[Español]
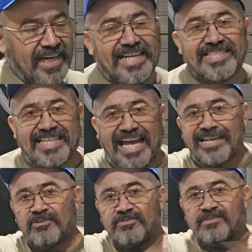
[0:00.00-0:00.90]
es
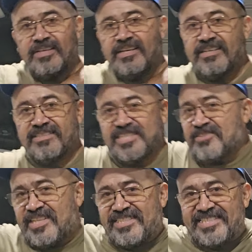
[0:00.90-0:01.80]
algo, si
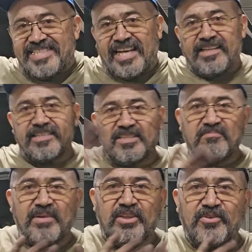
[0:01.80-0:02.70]
usted se siente así
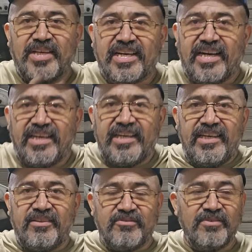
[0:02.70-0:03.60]
medio
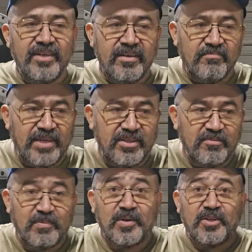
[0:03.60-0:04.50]
decaído,
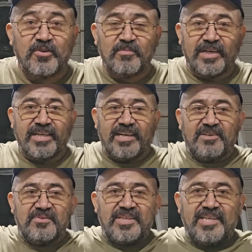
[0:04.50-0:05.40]
medio poquito más que
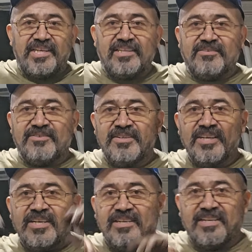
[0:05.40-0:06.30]
jodido,
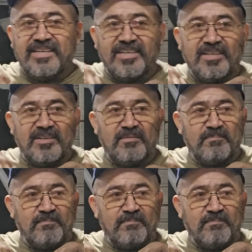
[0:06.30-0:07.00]
ah,